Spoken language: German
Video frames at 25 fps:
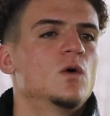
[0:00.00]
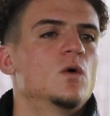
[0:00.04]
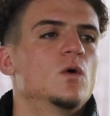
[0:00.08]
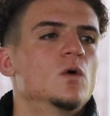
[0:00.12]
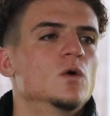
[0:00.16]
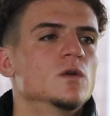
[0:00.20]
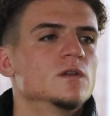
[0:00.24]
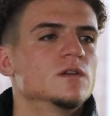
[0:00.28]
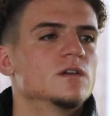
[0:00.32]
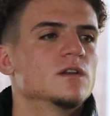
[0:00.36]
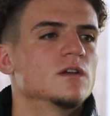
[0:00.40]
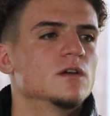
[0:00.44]

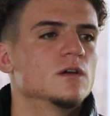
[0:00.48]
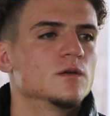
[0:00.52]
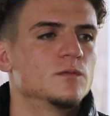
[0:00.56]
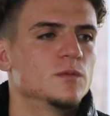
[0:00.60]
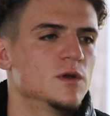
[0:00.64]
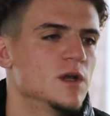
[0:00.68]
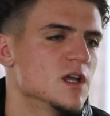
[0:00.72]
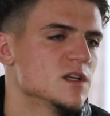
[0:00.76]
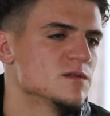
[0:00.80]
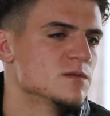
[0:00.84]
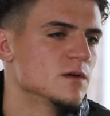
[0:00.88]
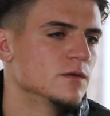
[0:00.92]
Und äh,
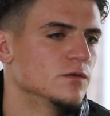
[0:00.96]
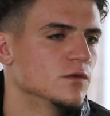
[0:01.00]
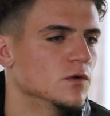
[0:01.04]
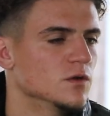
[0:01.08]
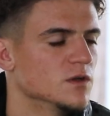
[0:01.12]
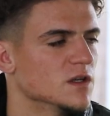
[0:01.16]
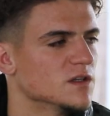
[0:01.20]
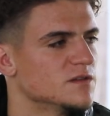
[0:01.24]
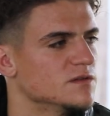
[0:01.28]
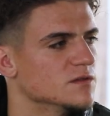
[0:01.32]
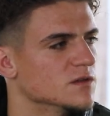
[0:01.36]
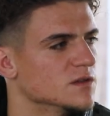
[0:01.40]
bin erstmal
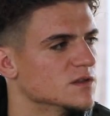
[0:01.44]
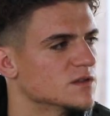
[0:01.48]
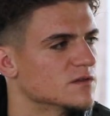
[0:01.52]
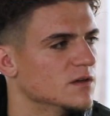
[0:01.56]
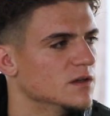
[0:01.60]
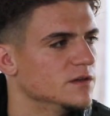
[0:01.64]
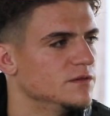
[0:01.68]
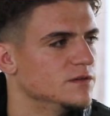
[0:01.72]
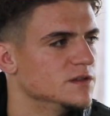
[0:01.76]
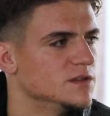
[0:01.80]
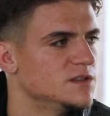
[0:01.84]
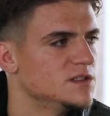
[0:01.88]
froh, dass wir uns
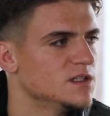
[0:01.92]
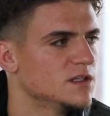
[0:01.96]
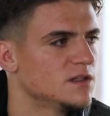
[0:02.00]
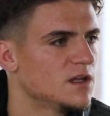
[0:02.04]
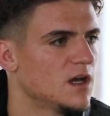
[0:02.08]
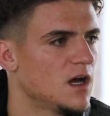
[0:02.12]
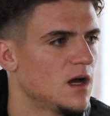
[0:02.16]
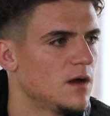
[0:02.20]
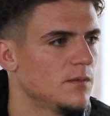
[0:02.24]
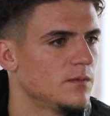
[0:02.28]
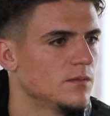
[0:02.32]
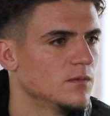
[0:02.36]

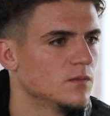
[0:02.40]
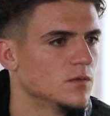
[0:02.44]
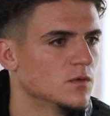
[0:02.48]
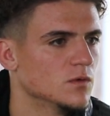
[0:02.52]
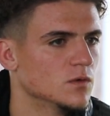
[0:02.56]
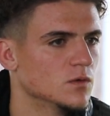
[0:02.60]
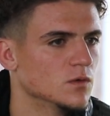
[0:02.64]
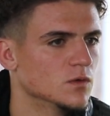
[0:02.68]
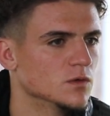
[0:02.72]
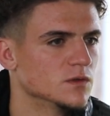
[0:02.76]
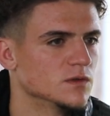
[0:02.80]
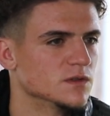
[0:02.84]
qualifiziert haben
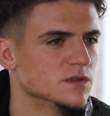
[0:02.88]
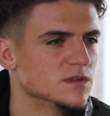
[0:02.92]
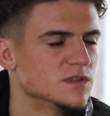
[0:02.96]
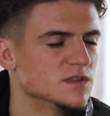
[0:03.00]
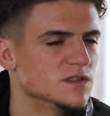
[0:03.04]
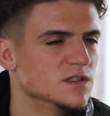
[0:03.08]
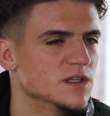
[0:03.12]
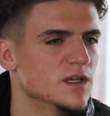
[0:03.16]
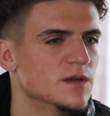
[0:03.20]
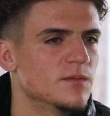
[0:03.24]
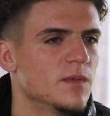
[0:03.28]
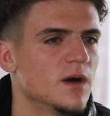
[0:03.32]

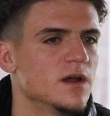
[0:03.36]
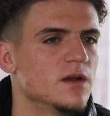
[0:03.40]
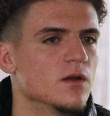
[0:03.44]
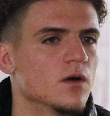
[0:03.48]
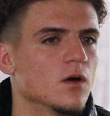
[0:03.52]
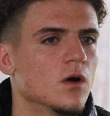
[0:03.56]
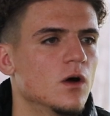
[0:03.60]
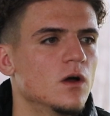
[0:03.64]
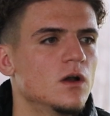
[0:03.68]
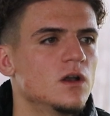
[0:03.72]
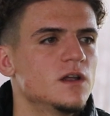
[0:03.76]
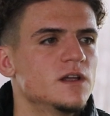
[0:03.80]
und sehe meine
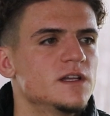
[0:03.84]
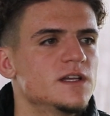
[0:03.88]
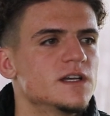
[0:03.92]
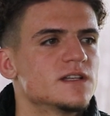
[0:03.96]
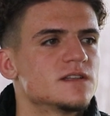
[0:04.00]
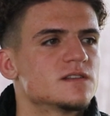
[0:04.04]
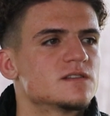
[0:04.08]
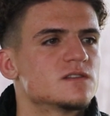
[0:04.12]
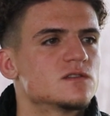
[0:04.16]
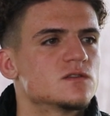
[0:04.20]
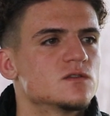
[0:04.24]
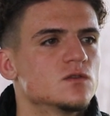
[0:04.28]
Rolle
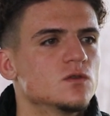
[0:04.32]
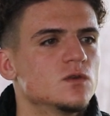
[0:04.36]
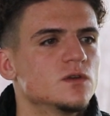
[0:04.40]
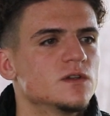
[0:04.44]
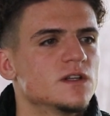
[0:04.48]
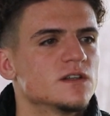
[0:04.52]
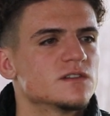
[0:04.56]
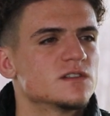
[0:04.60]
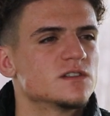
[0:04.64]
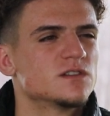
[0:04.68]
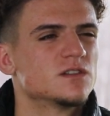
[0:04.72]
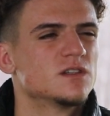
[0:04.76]
jetzt so,
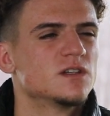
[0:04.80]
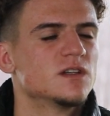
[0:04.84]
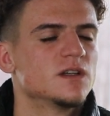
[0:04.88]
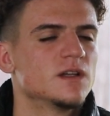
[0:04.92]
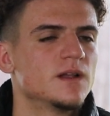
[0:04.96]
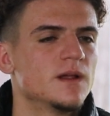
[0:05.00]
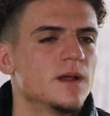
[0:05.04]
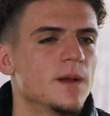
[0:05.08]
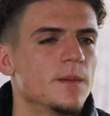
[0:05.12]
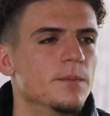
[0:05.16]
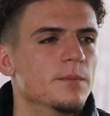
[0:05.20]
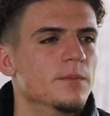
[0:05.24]
dass ich
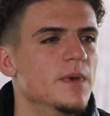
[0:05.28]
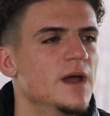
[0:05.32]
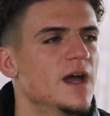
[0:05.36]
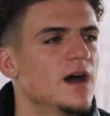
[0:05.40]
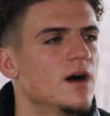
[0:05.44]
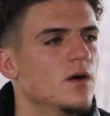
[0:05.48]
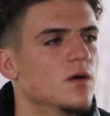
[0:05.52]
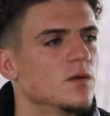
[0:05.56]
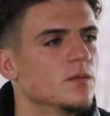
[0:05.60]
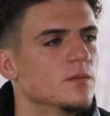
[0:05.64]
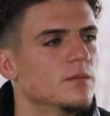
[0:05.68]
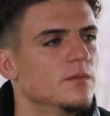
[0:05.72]

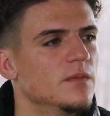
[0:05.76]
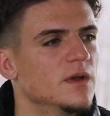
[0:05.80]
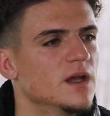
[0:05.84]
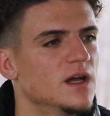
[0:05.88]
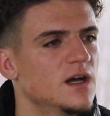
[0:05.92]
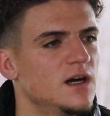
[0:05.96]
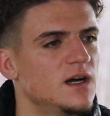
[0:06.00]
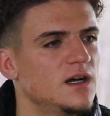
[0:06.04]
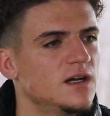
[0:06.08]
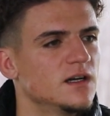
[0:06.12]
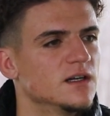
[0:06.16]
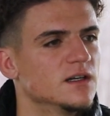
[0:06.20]
mehr und
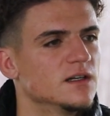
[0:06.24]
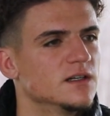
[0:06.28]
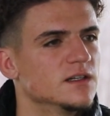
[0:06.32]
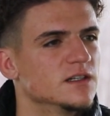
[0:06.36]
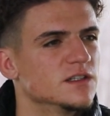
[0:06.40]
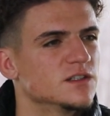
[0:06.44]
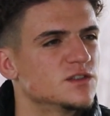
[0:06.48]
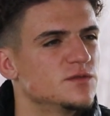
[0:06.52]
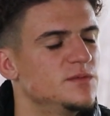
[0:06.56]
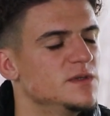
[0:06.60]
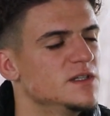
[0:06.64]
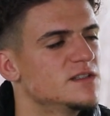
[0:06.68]

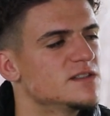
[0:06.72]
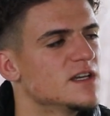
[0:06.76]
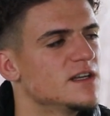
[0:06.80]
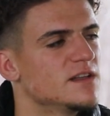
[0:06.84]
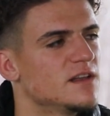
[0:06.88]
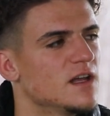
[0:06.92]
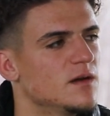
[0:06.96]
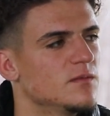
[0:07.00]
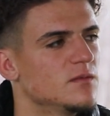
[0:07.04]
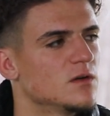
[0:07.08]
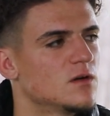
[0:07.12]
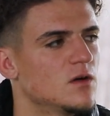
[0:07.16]
mehr äh,
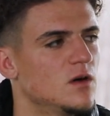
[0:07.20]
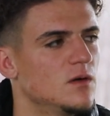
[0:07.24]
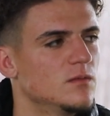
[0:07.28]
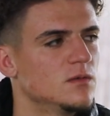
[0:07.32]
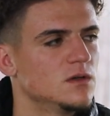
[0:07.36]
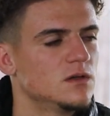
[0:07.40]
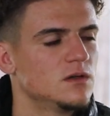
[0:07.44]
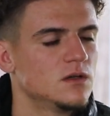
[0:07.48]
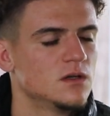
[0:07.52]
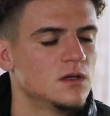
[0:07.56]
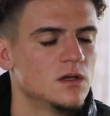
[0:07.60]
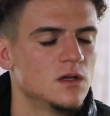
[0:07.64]
Spielzeit da
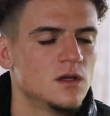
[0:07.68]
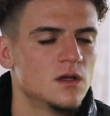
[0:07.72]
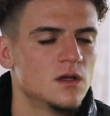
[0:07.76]
bekomme